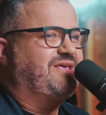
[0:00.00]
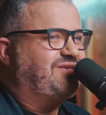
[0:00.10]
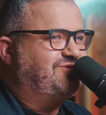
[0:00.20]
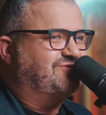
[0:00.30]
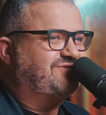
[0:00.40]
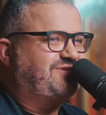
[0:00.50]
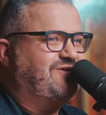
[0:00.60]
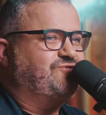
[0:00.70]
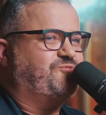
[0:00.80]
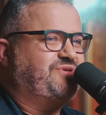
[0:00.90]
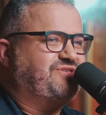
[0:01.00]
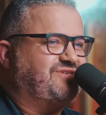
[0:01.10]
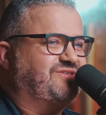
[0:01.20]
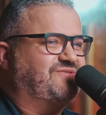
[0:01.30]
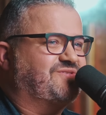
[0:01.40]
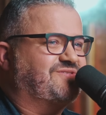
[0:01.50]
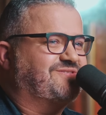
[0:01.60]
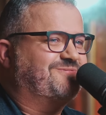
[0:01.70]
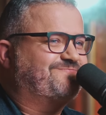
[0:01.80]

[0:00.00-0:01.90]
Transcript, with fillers: e os teus pedidos.